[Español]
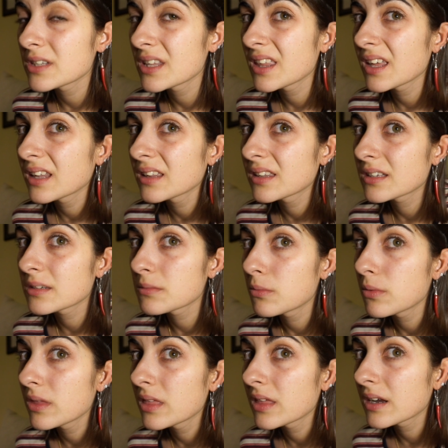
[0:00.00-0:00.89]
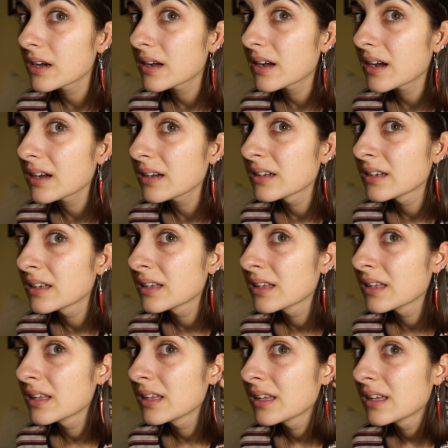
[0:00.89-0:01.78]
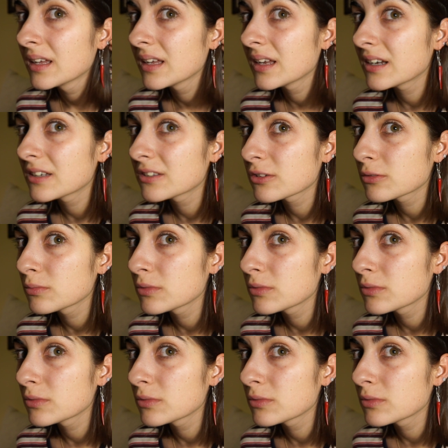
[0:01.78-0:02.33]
hice antes, muy cerca. Estos